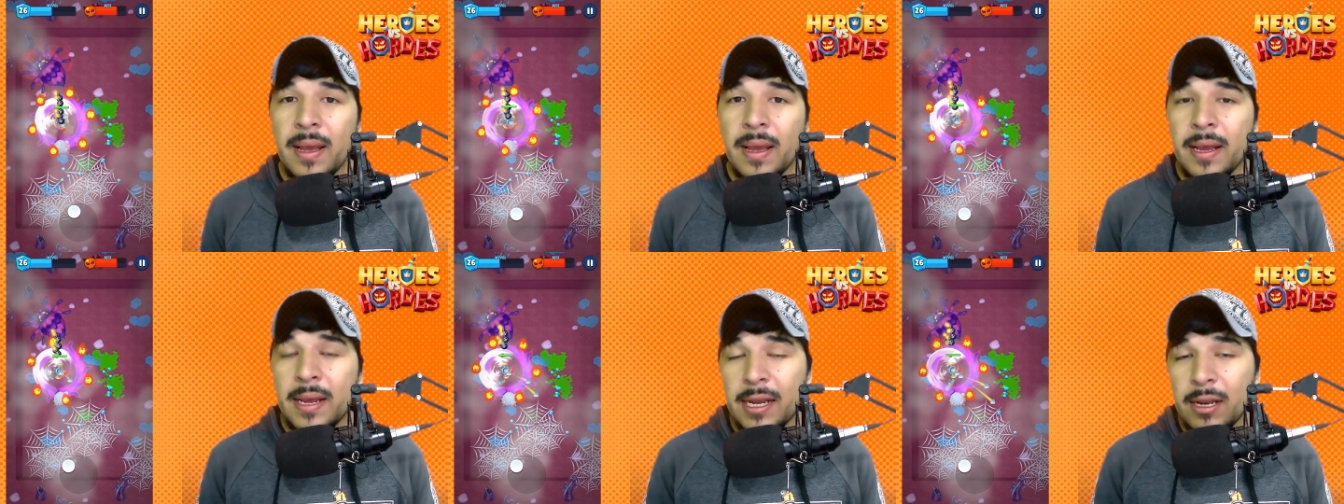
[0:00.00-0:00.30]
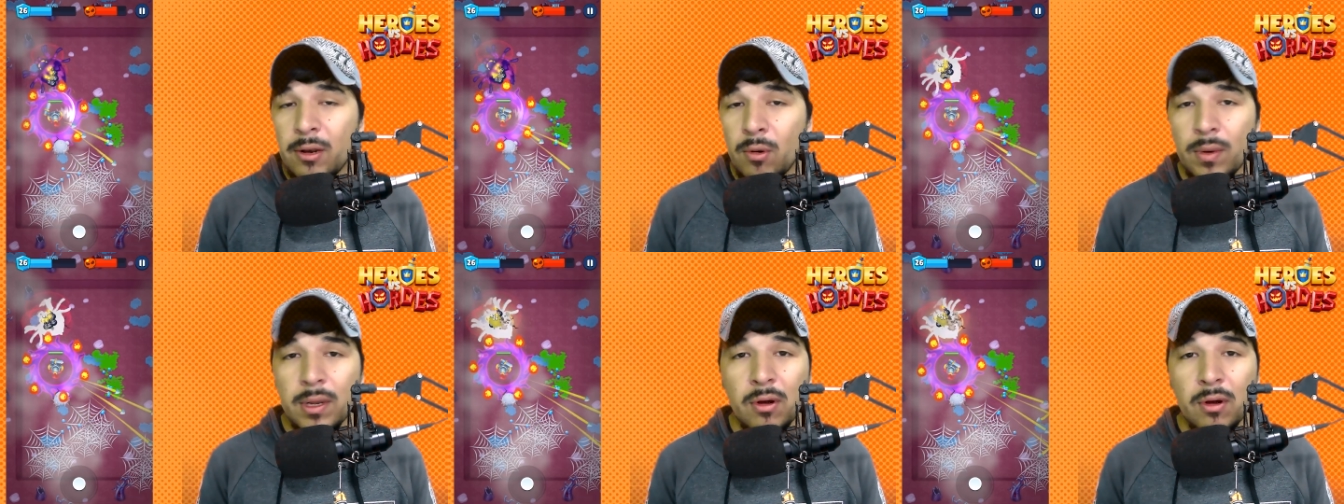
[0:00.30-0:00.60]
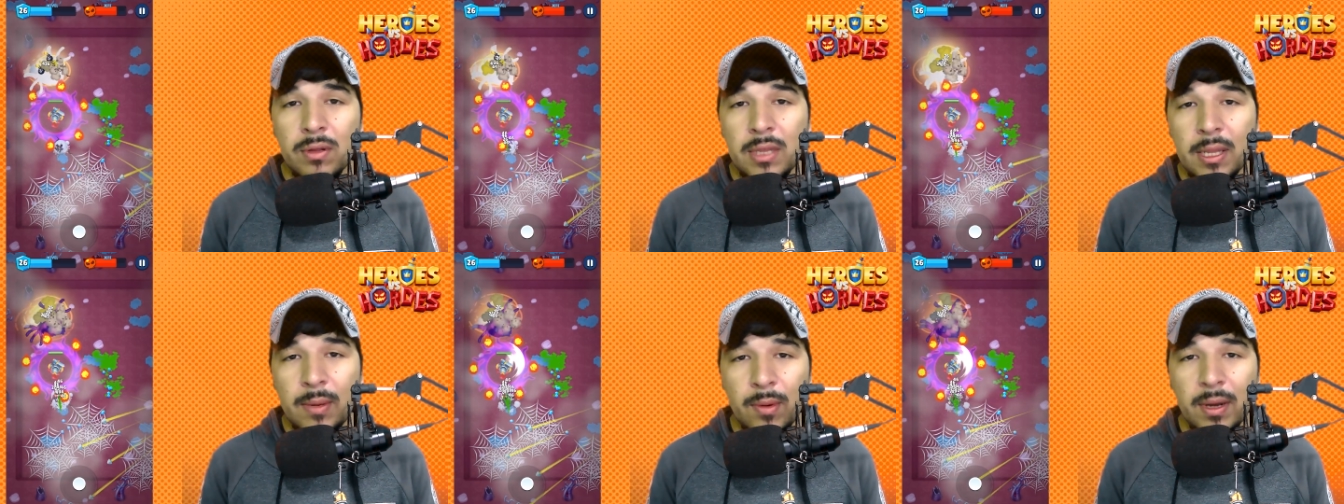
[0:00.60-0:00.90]
y lo único que
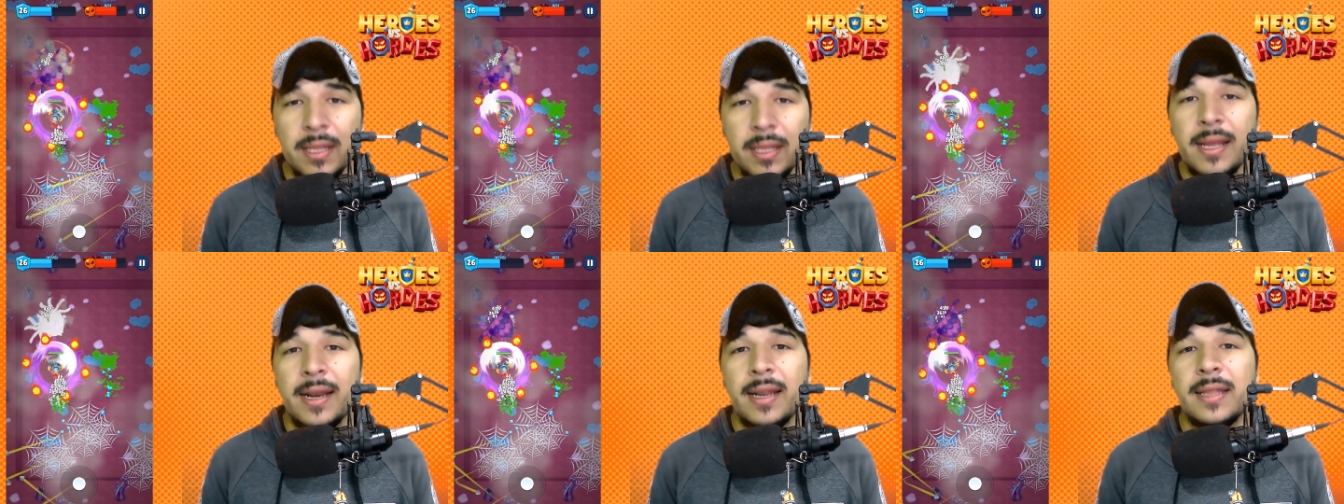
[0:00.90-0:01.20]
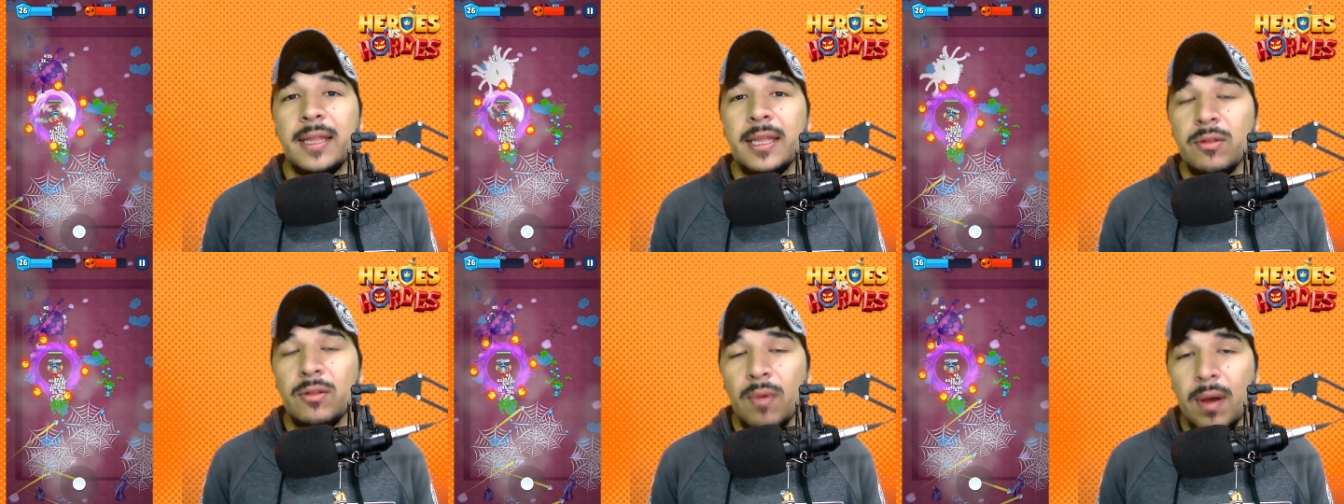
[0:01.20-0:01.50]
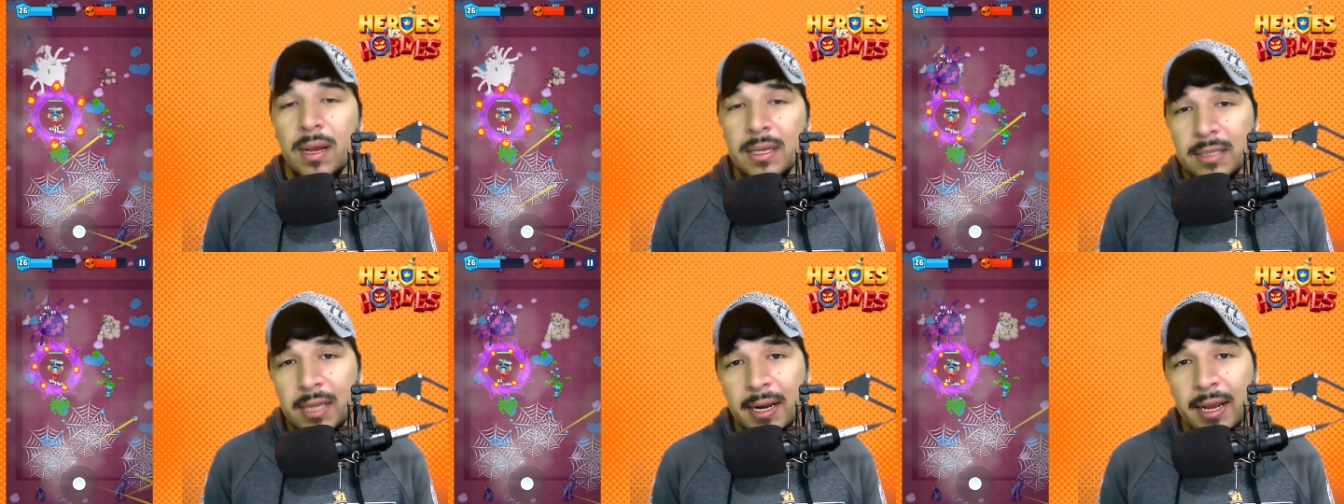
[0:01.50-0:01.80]
tenemos que estar atento
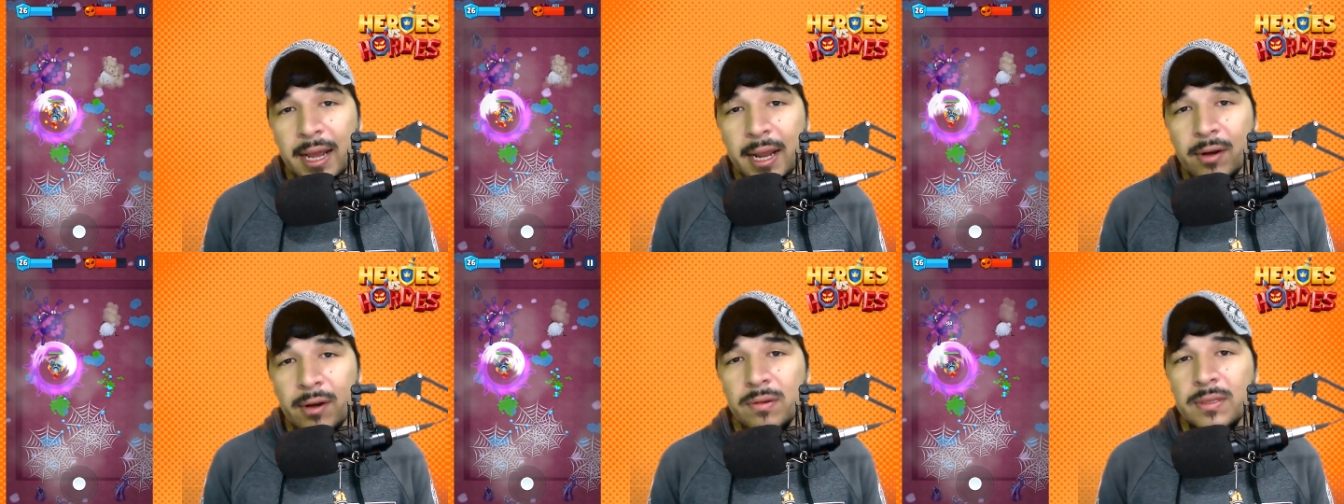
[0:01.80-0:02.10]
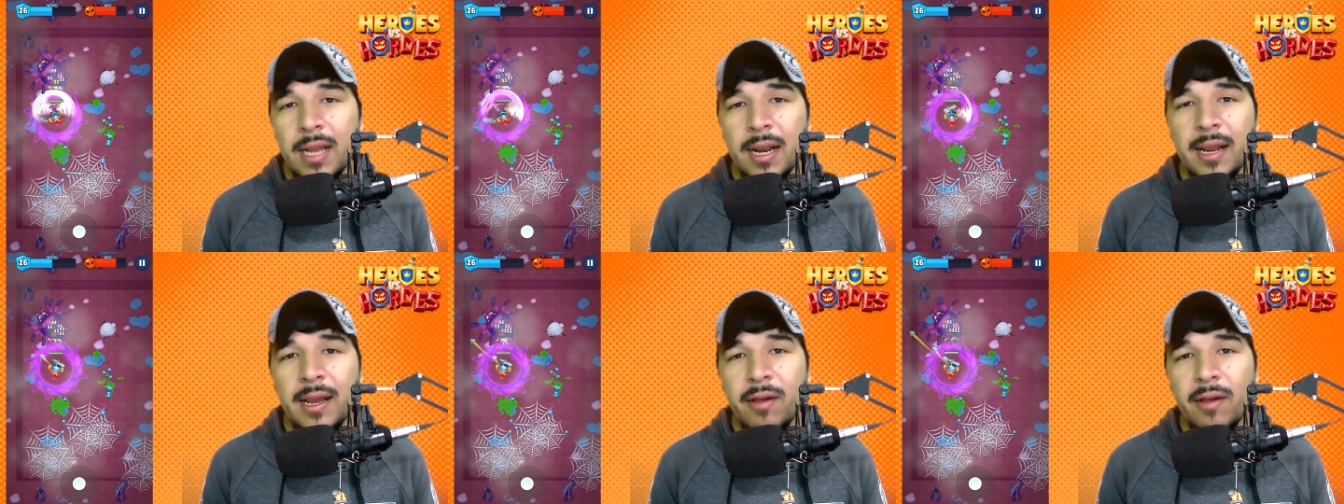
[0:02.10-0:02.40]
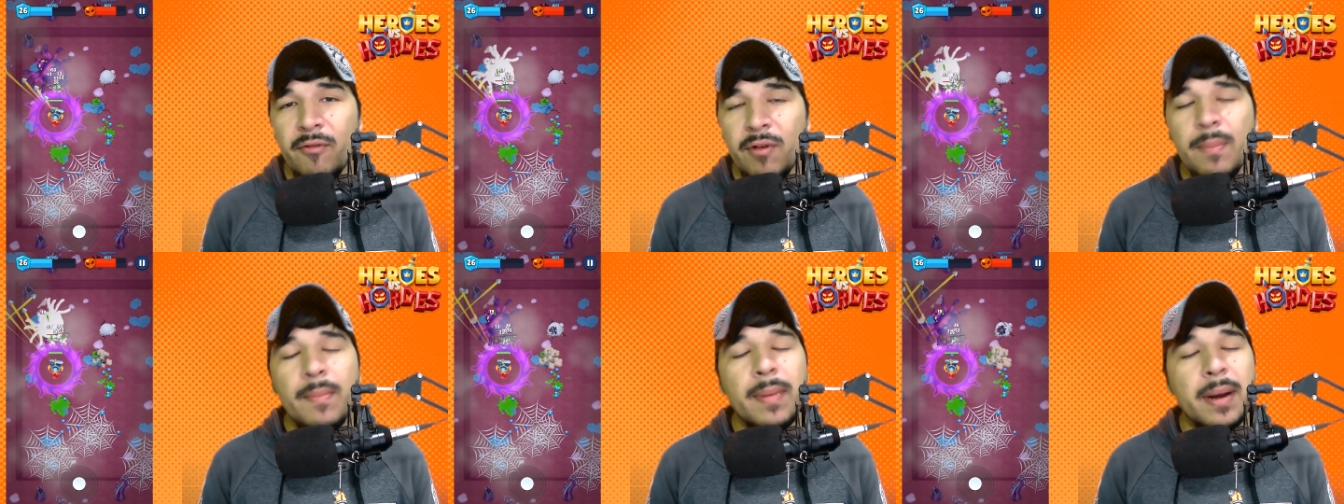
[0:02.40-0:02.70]
es acercarnos al
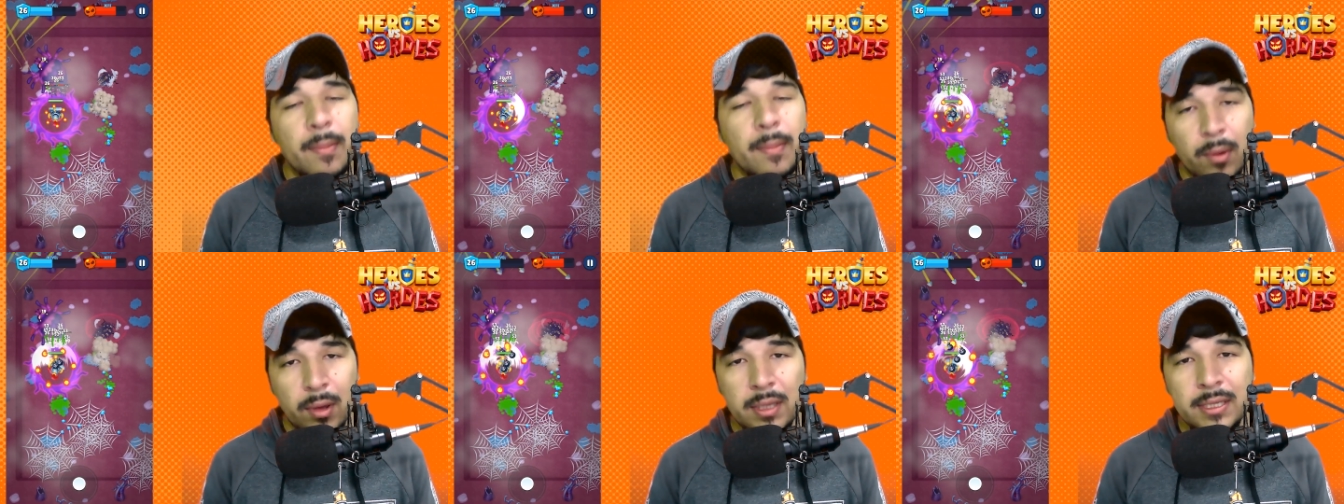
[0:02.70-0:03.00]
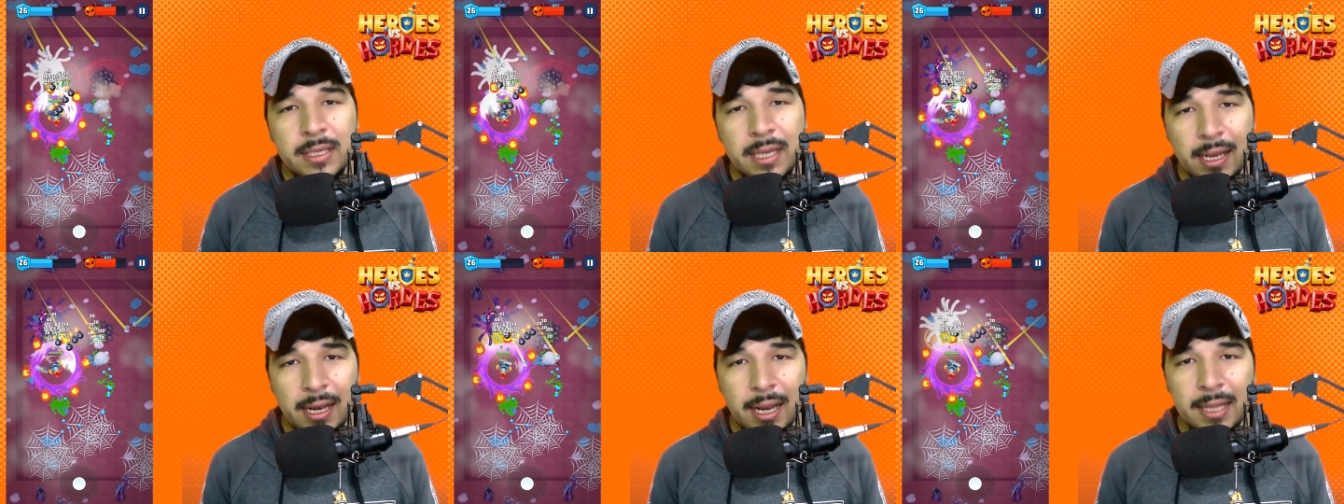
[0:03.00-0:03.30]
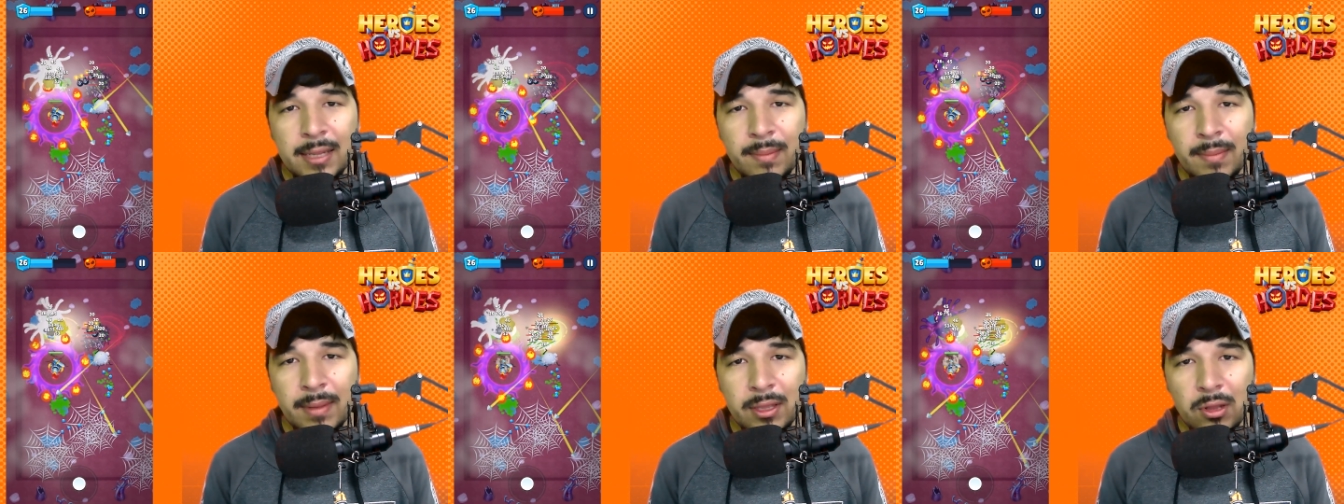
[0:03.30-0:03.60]
jefe para poder seguir
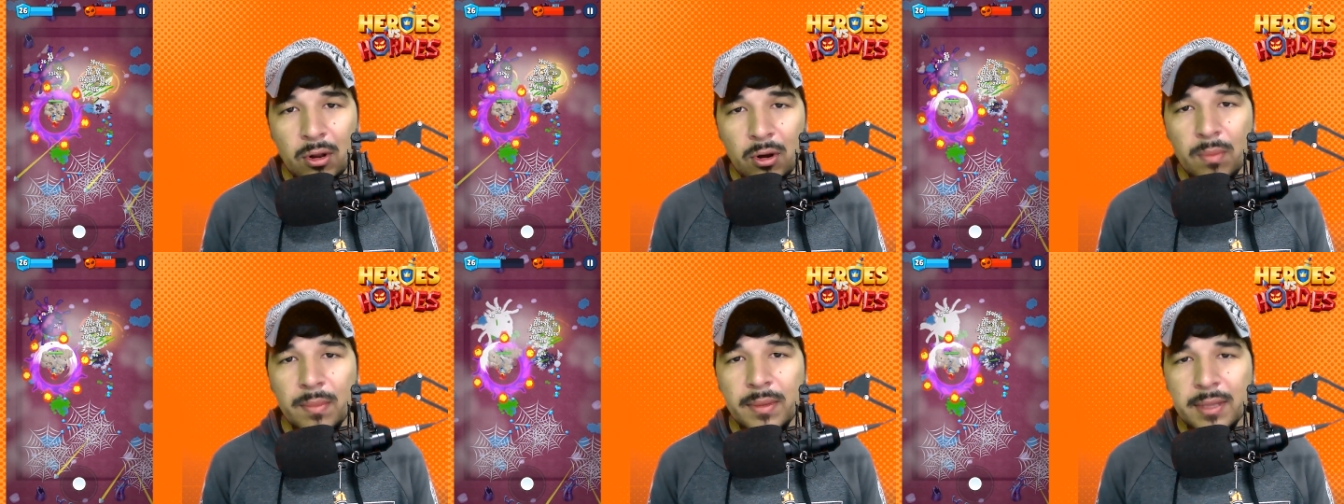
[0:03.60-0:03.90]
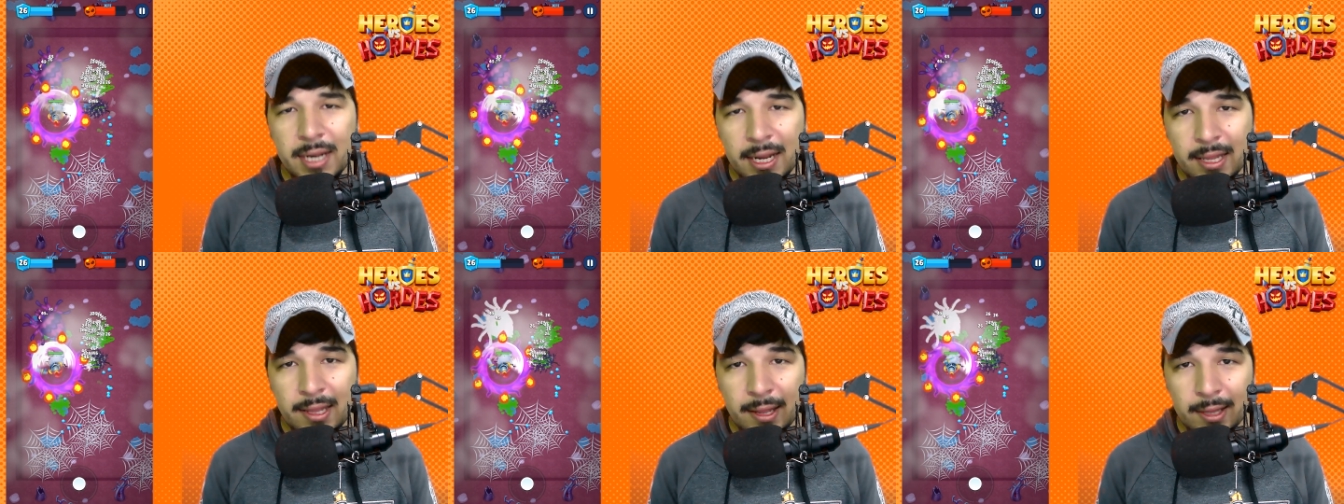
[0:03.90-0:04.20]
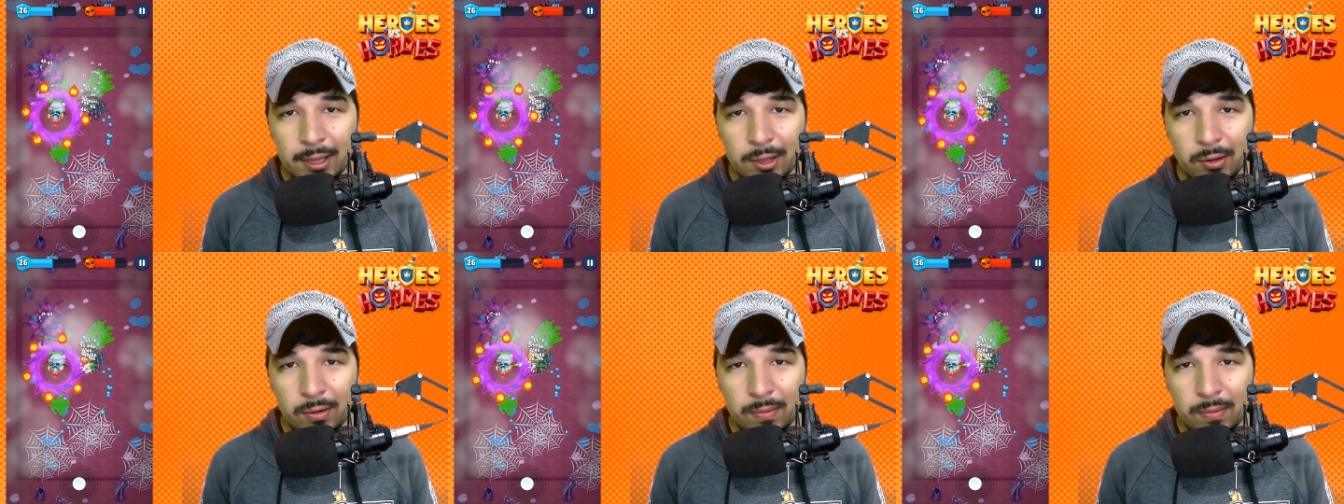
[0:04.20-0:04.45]
lastimándolo mientras tanto.